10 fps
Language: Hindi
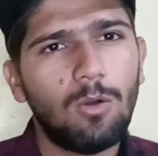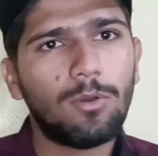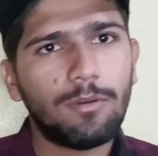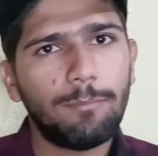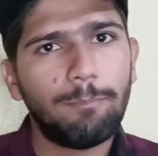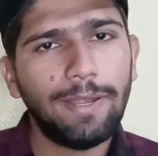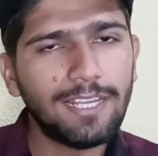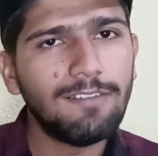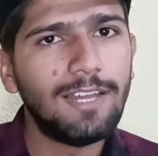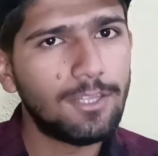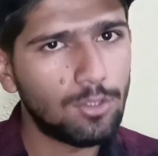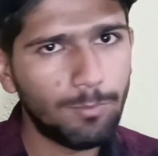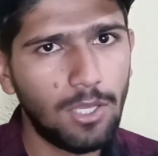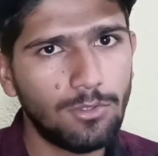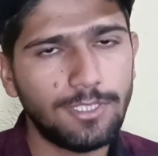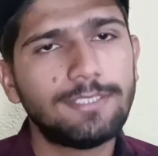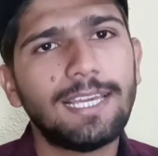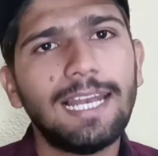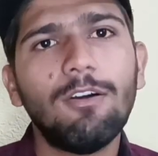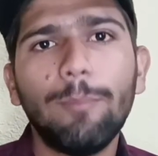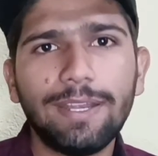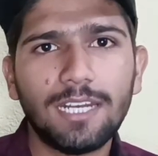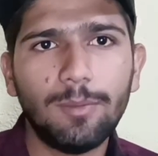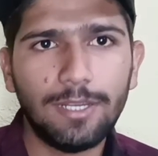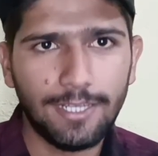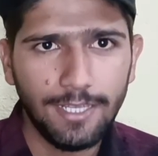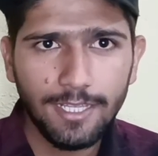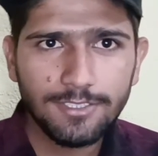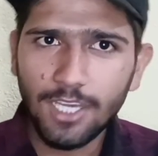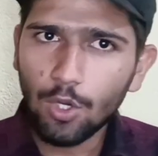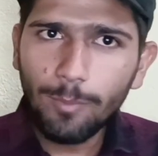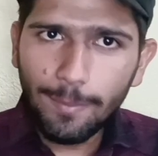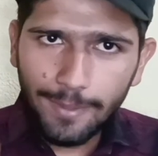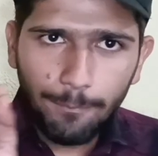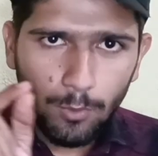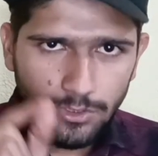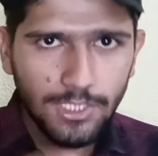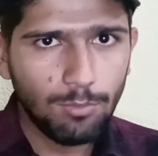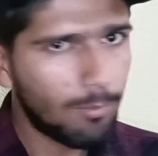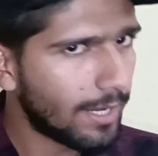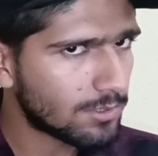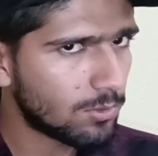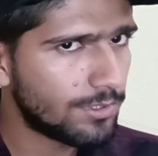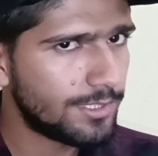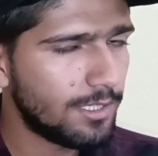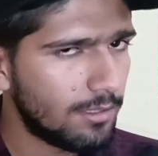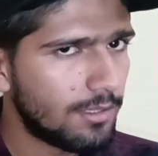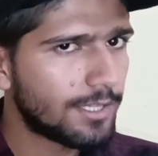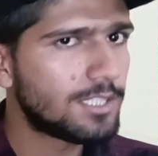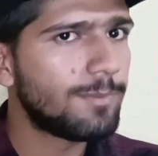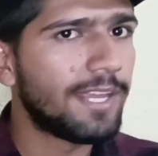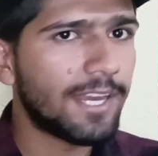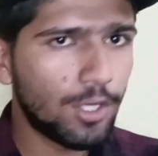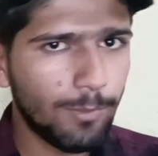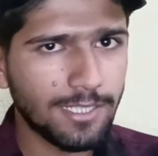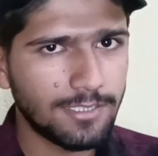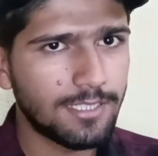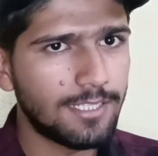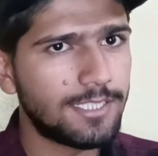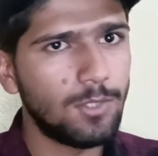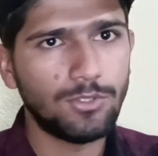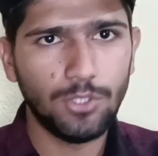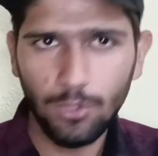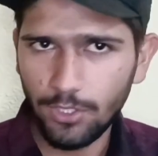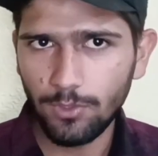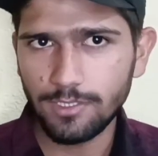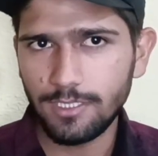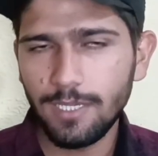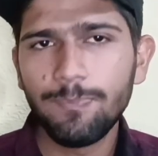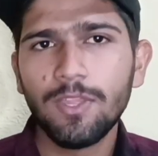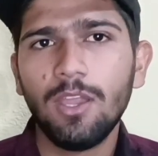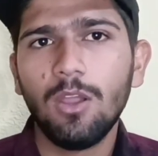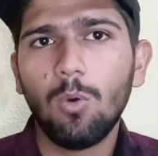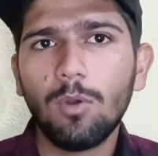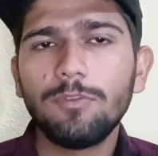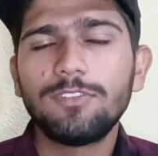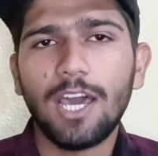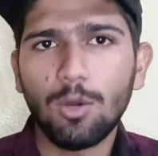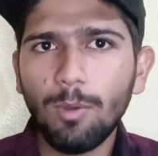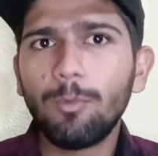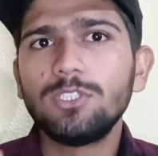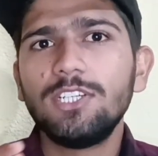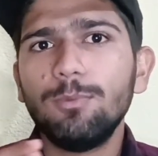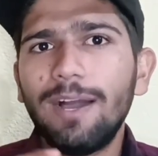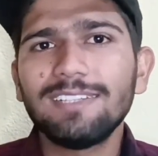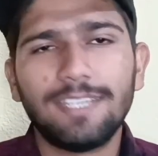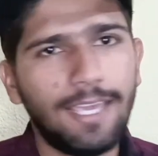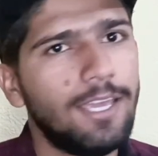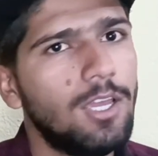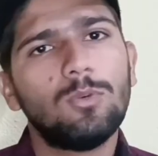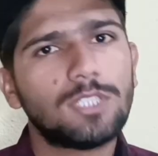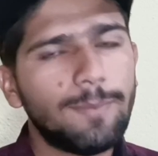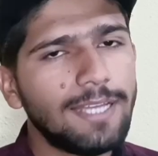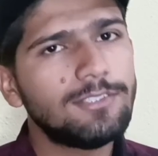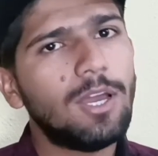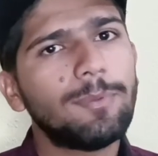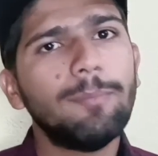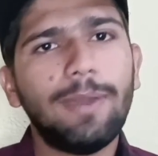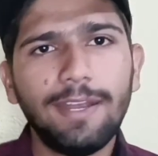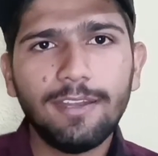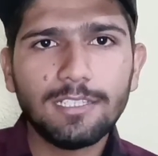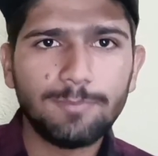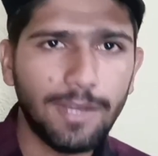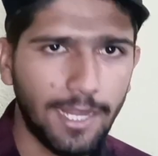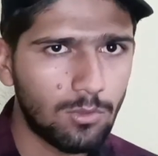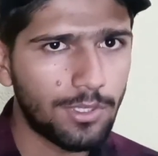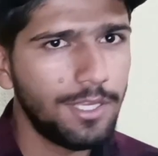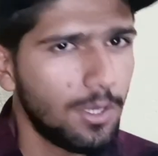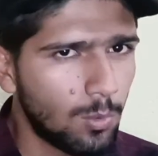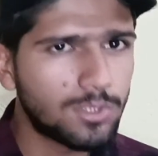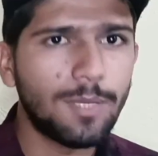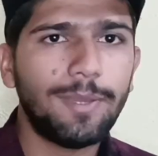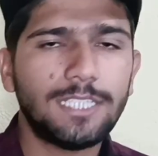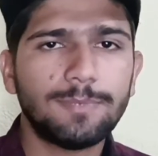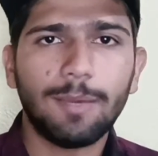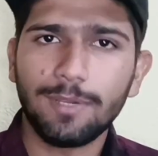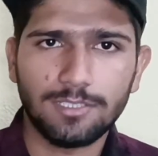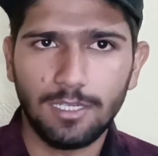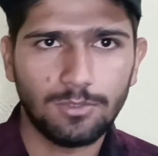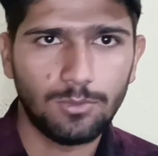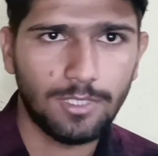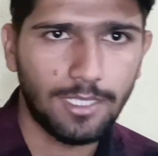और मेडिकल वाले हैं तो बायोलॉजी इसके अलावा मेंटल एनर्जी चारों में आपके पॉजिटिव में मार्क्स होने चाहिए किसी में नेगेटिव मार्क्स नहीं जाने चाहिए और जीरो नहीं होने चाहिए और चारों में पॉजिटिव मार्क्स है उसके बाद जो आपकी मेरिट लिस्ट में रैंक होगी उसके बेसिस आपका सलेक्शन होता